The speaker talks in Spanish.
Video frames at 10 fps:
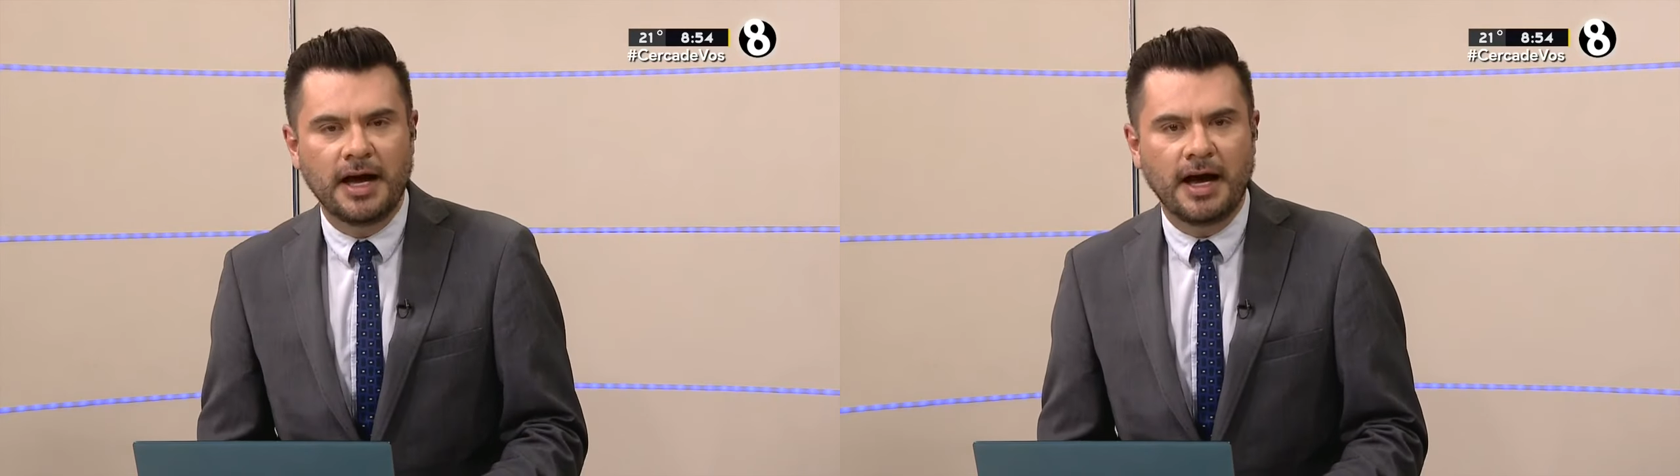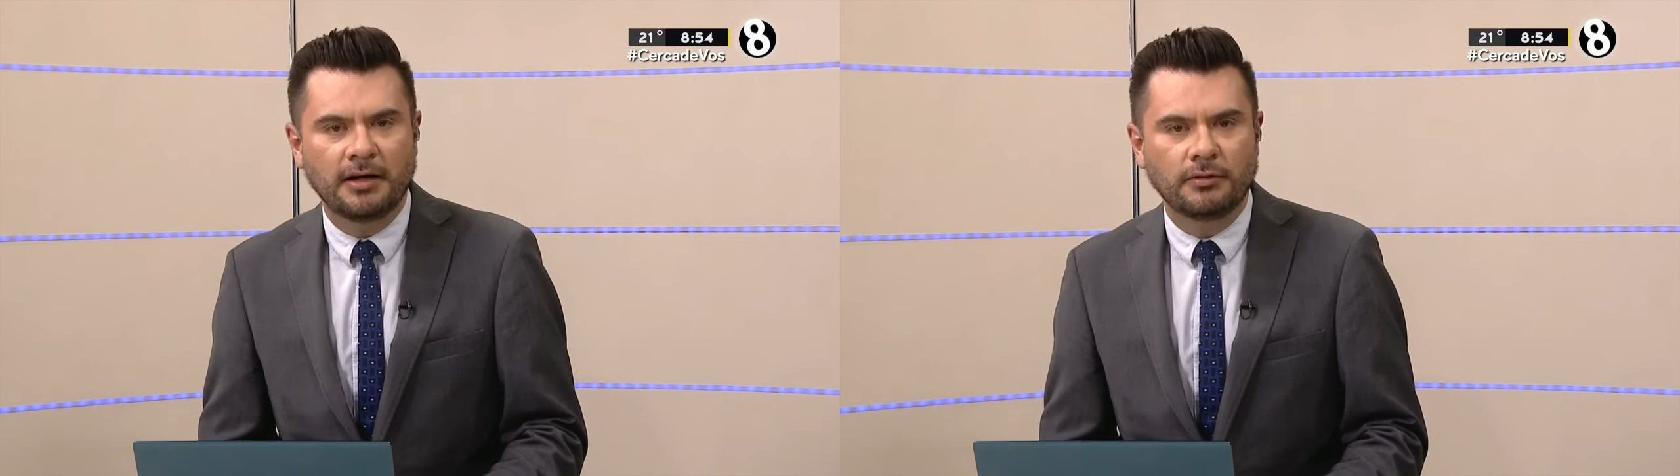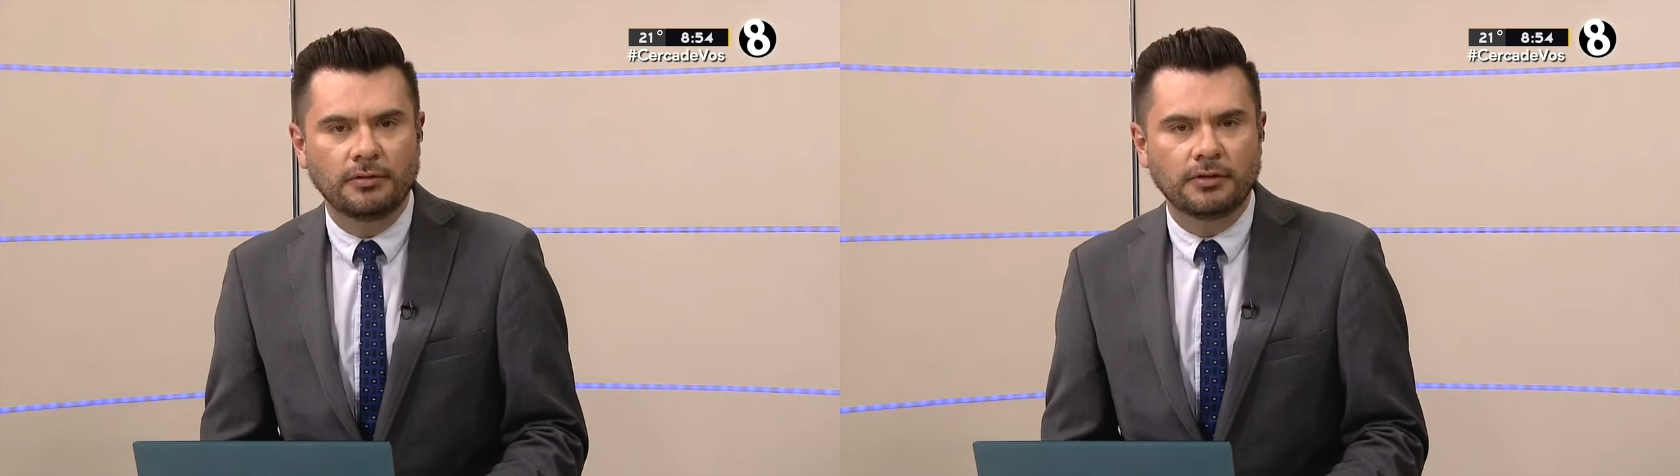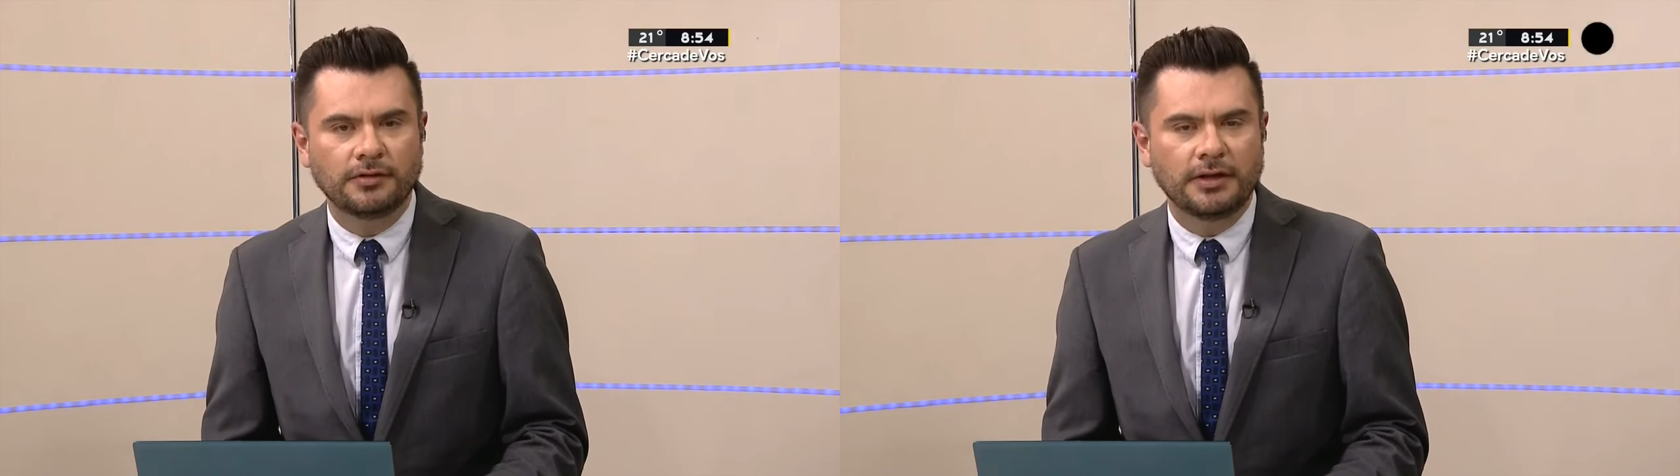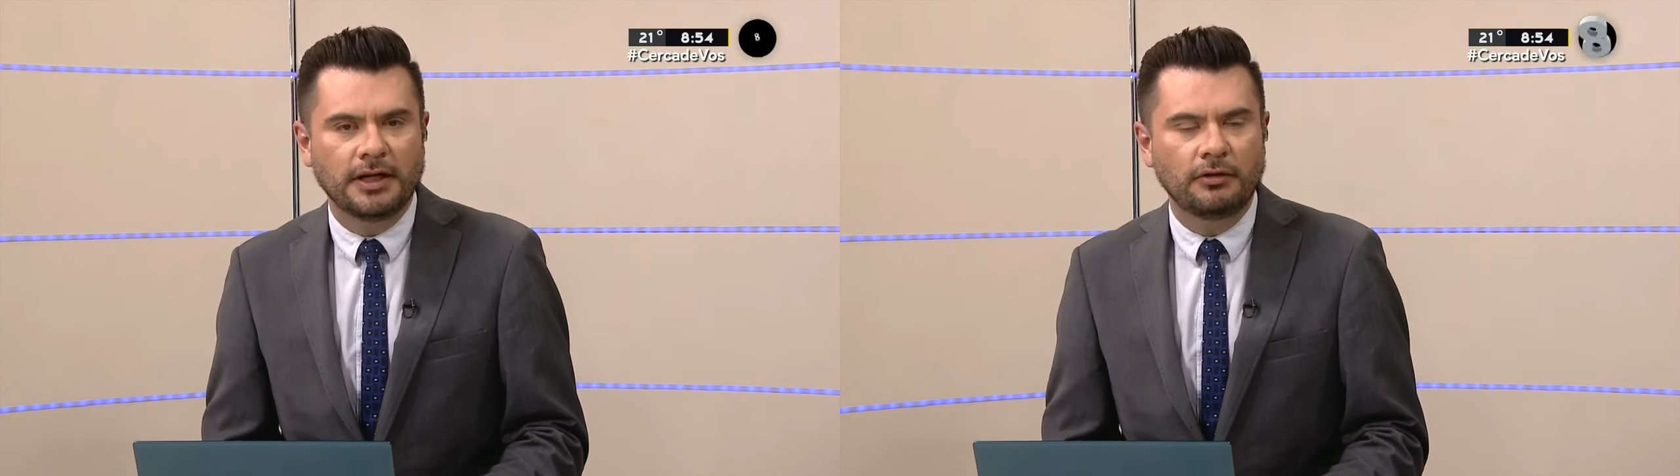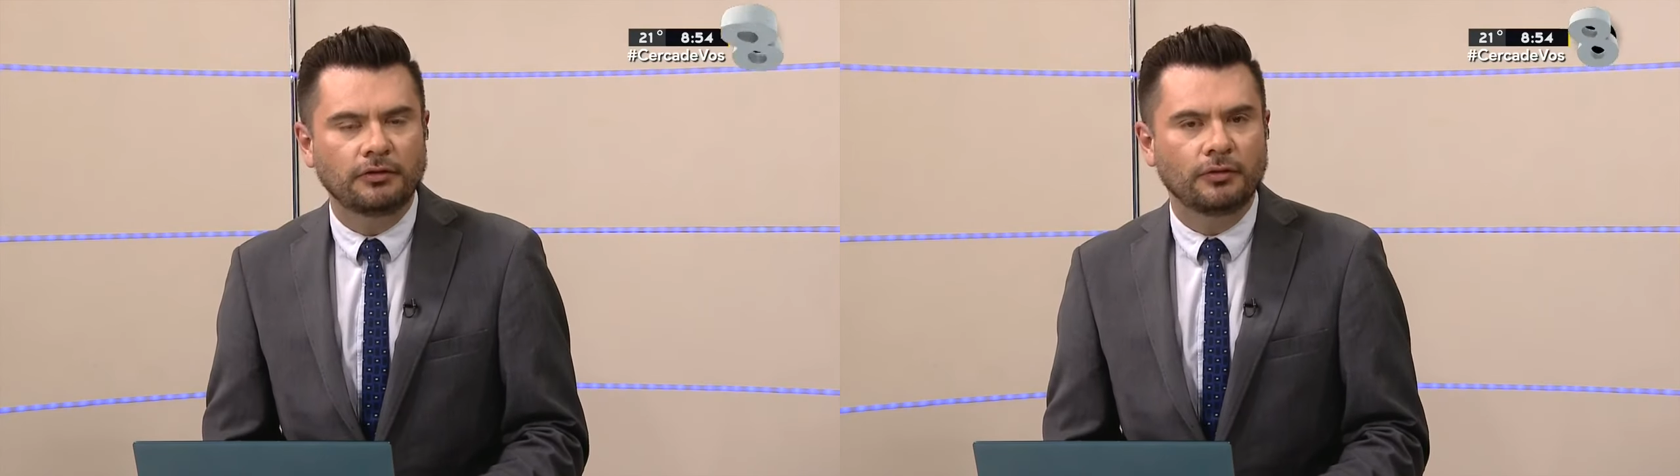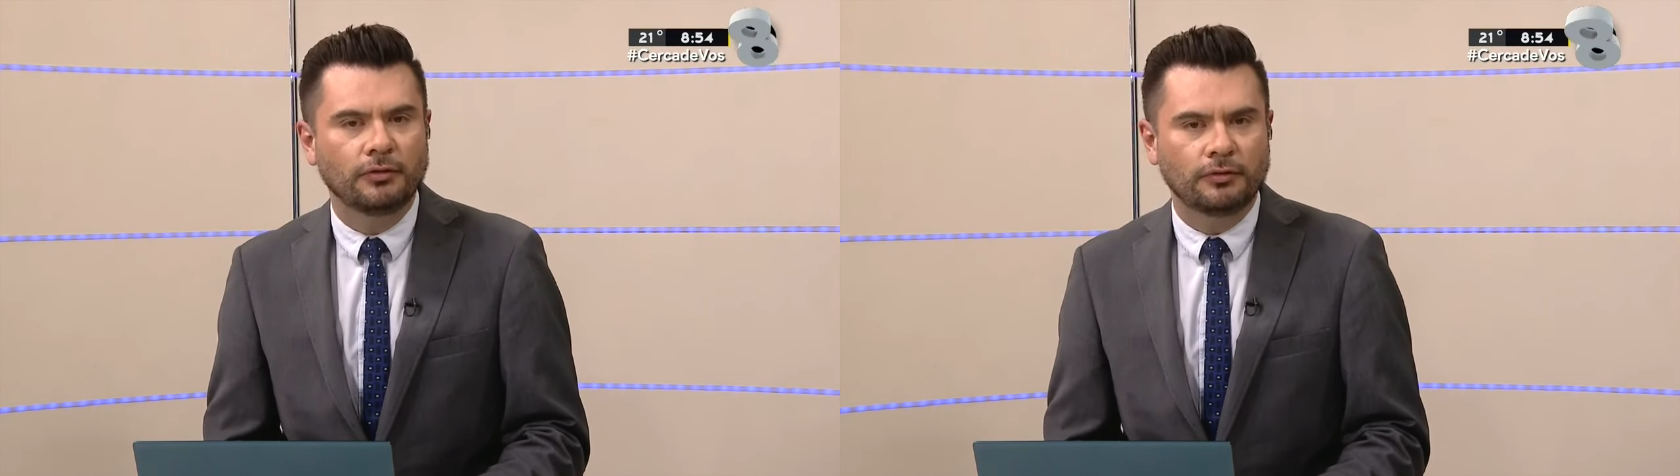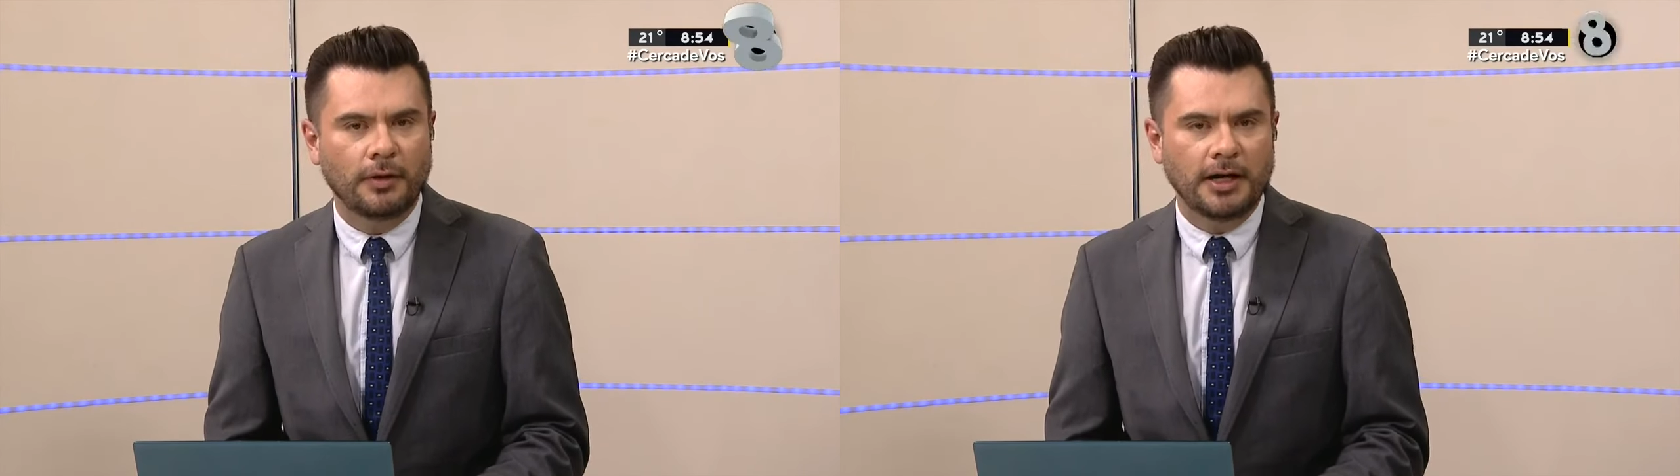a algunos de los
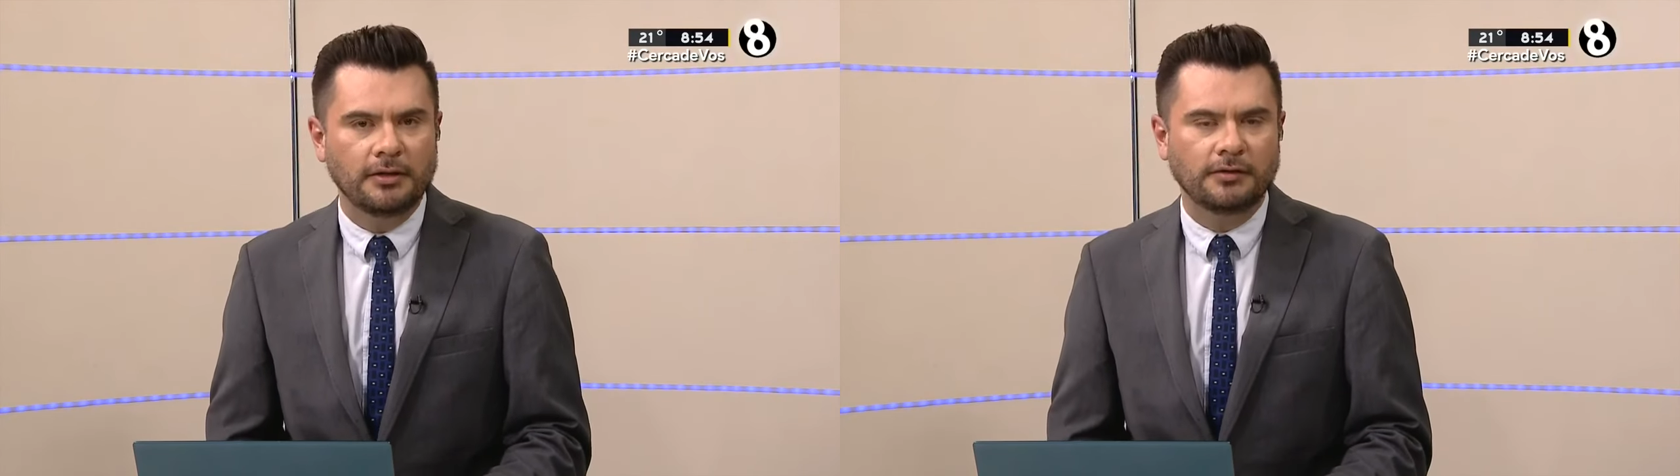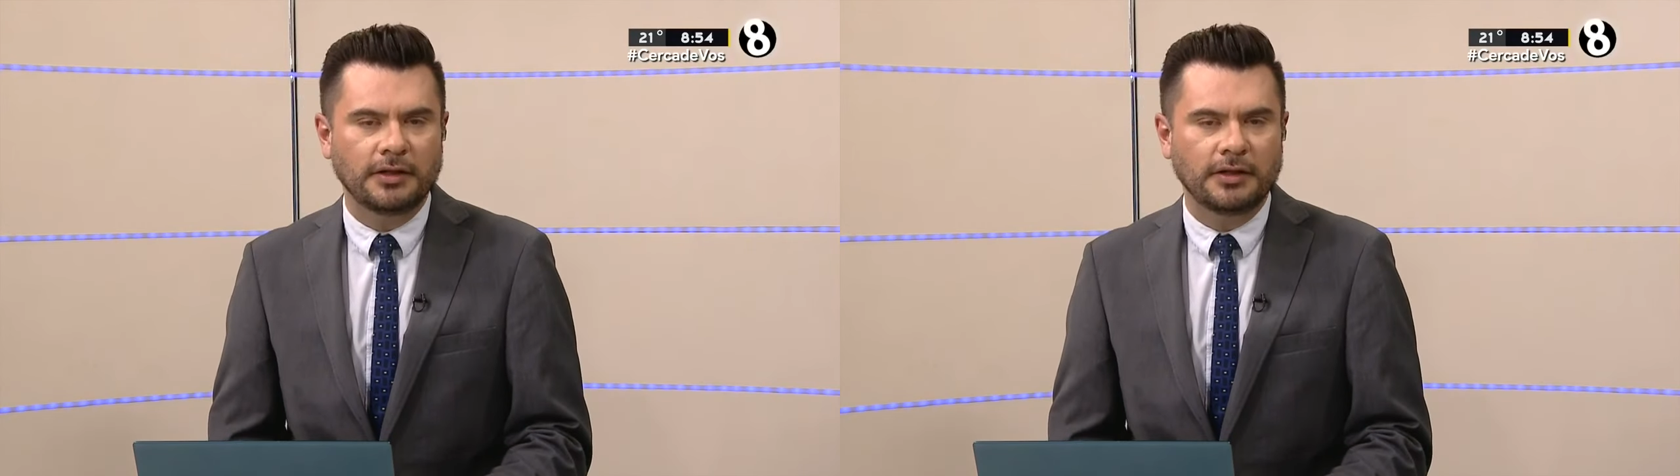usuarios